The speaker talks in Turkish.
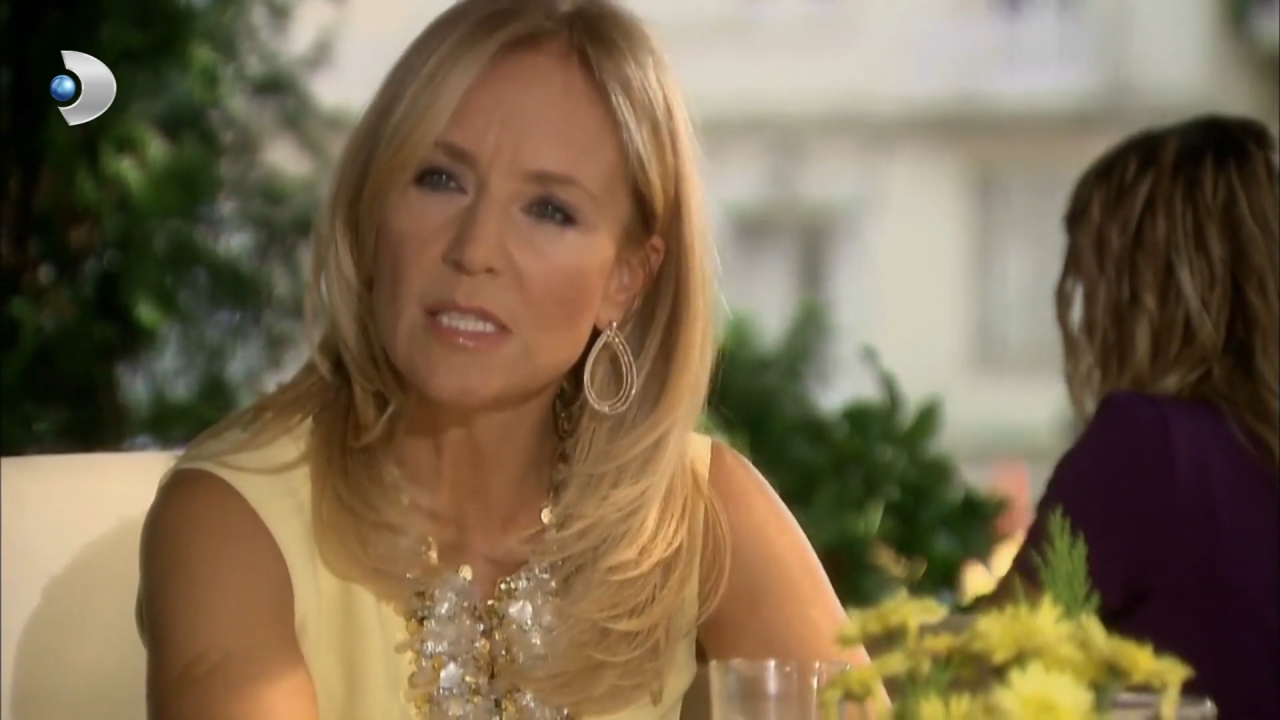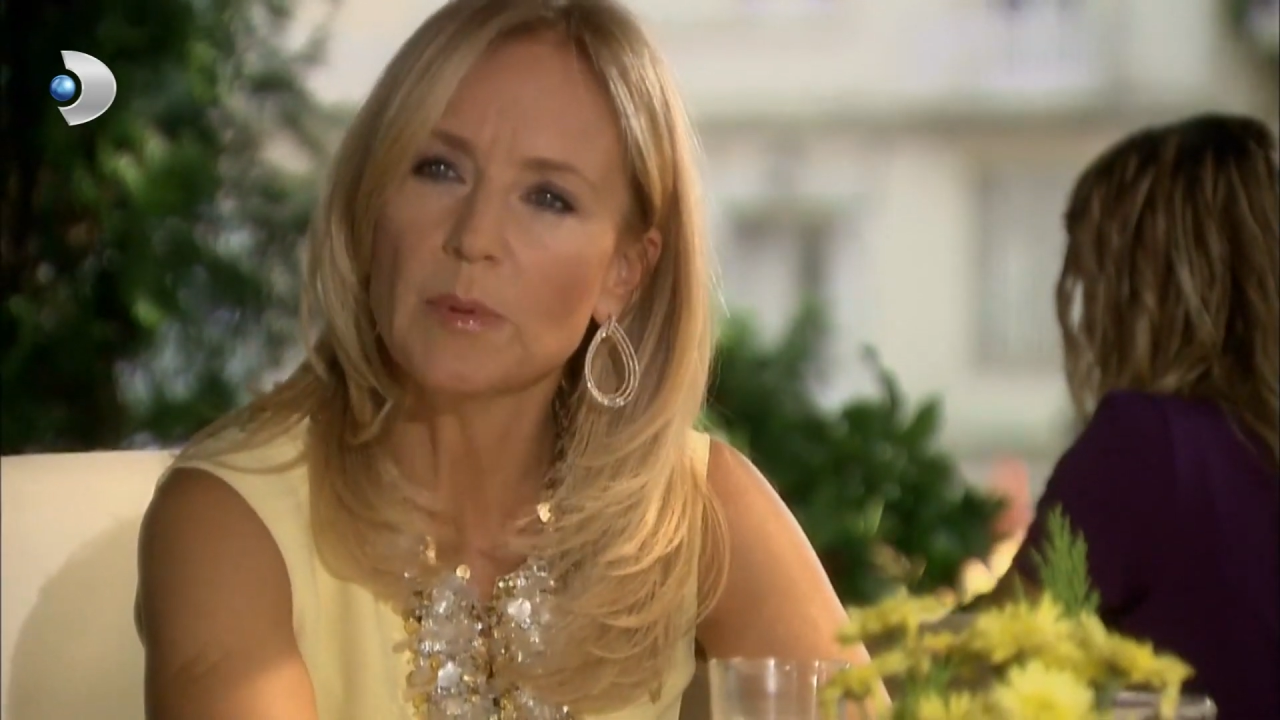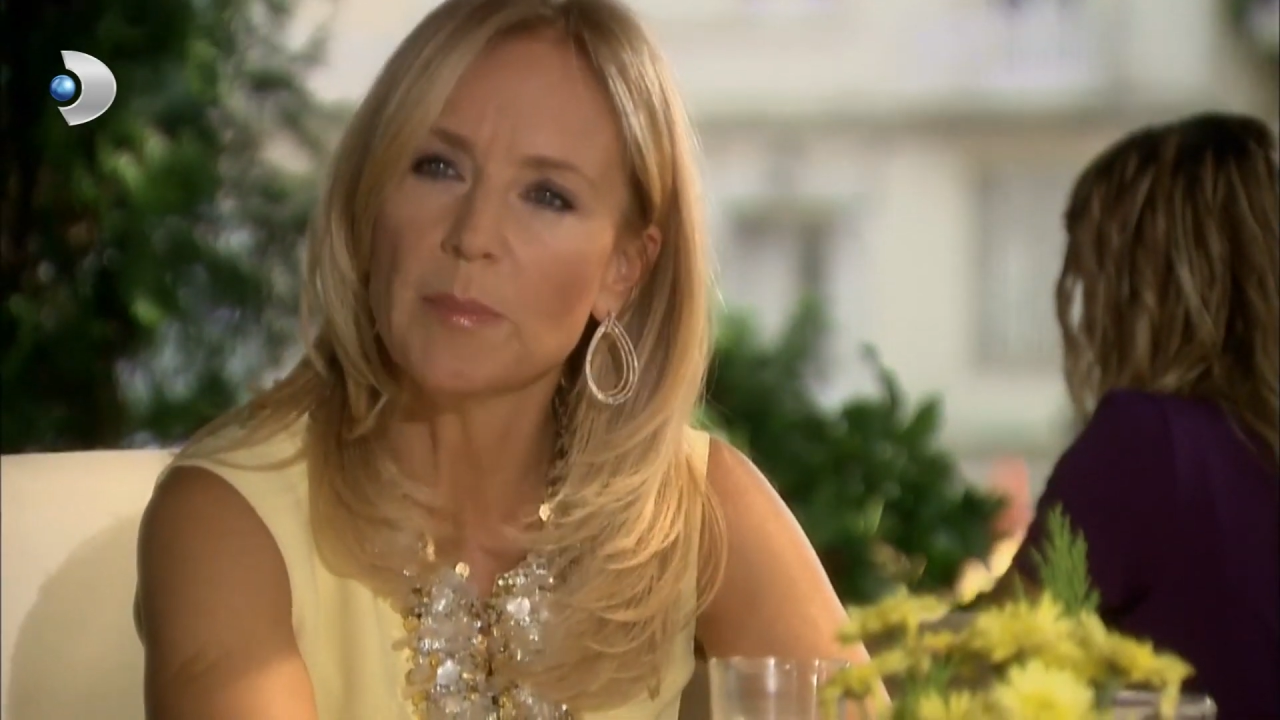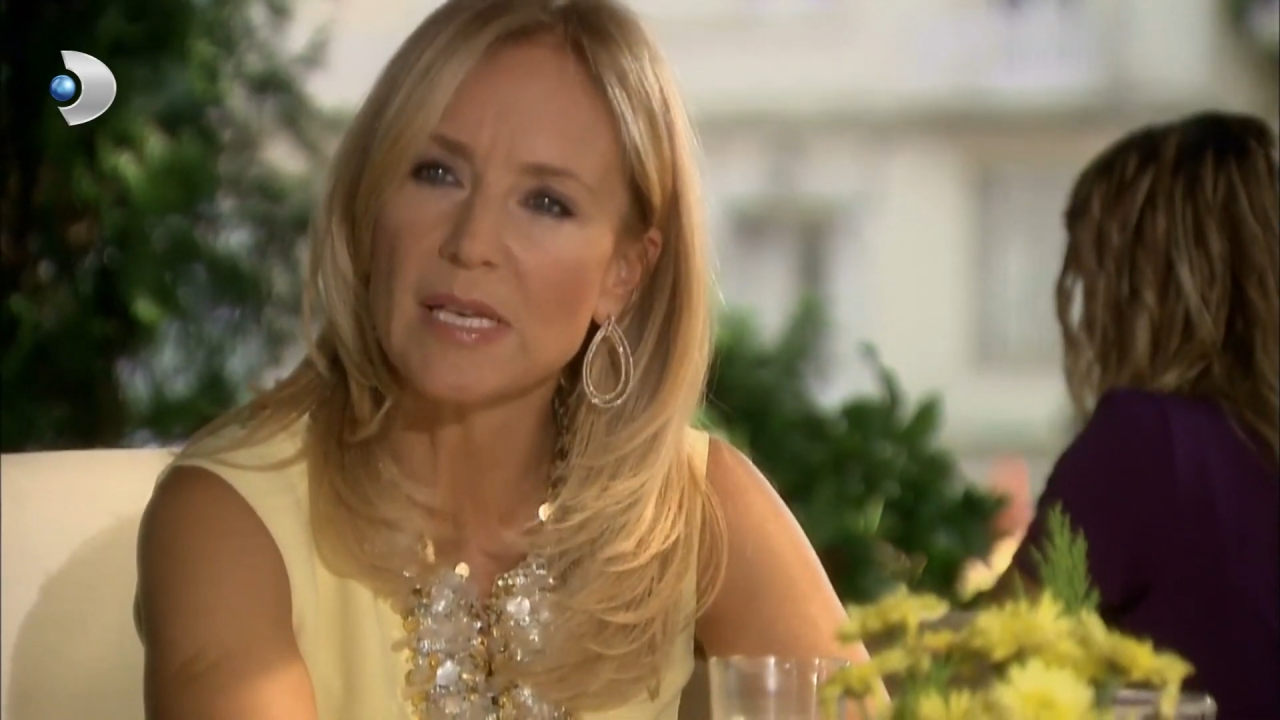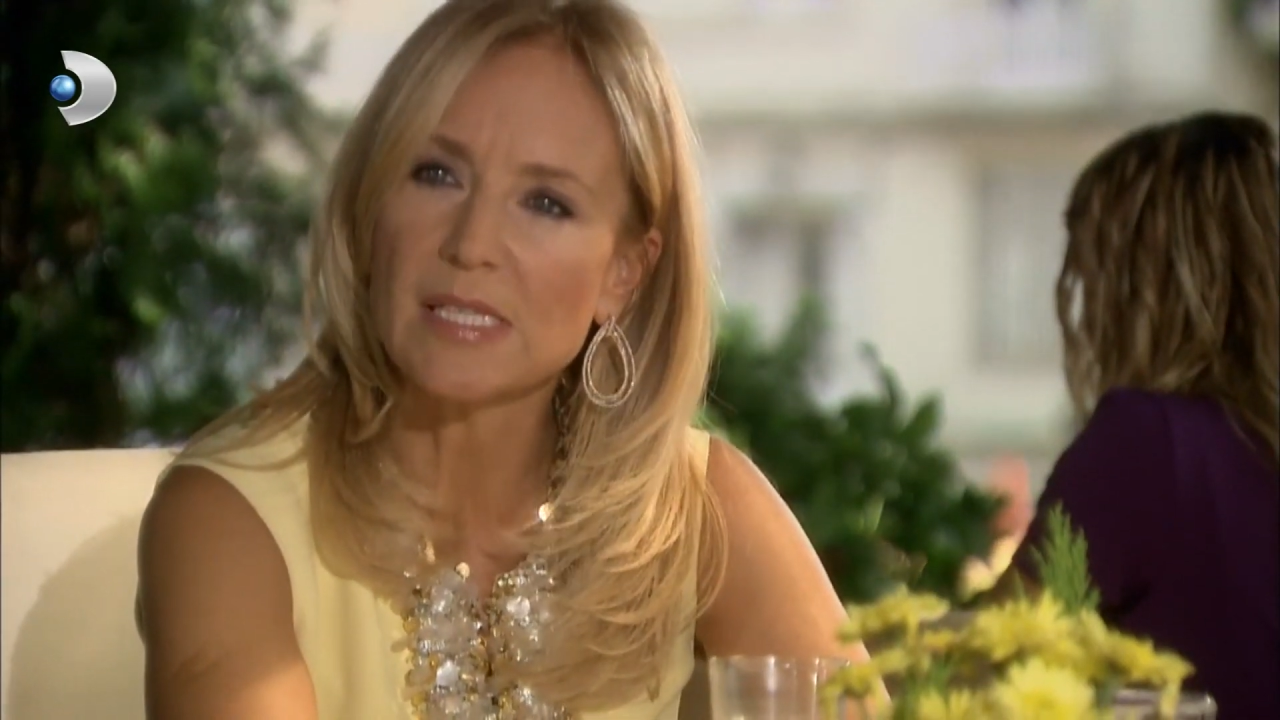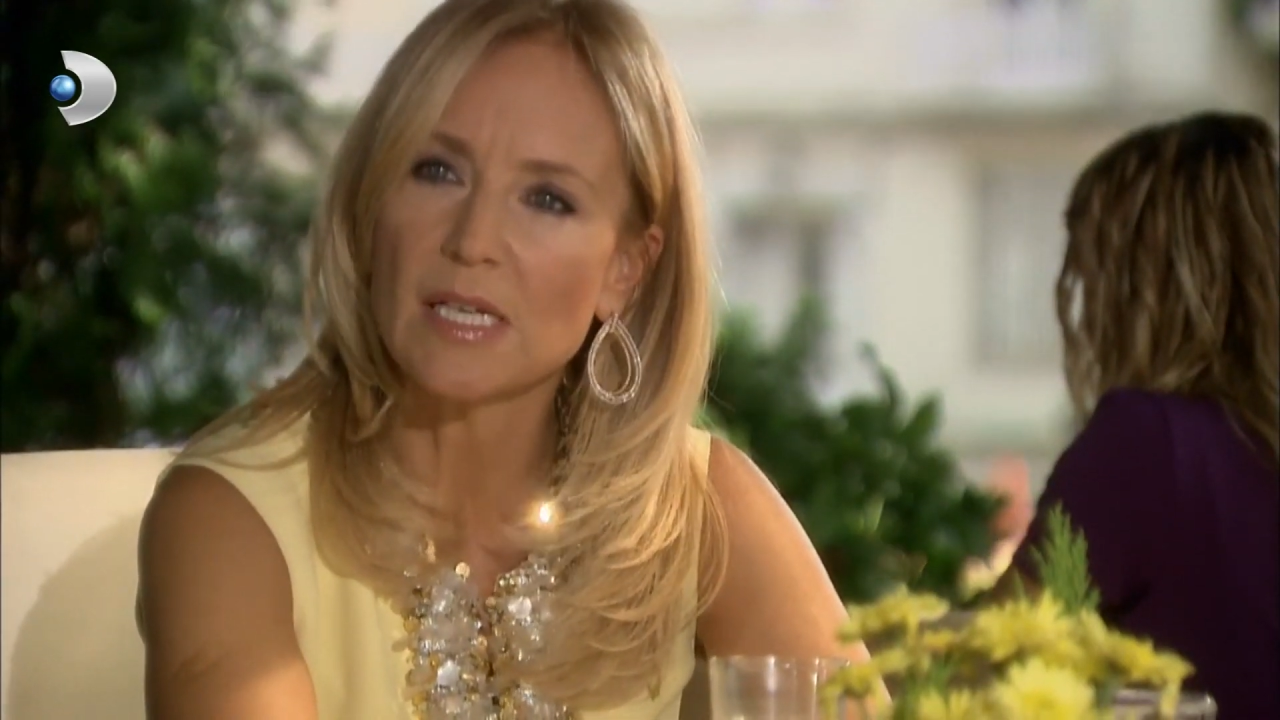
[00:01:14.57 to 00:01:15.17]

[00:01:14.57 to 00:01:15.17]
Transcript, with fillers: bir baskı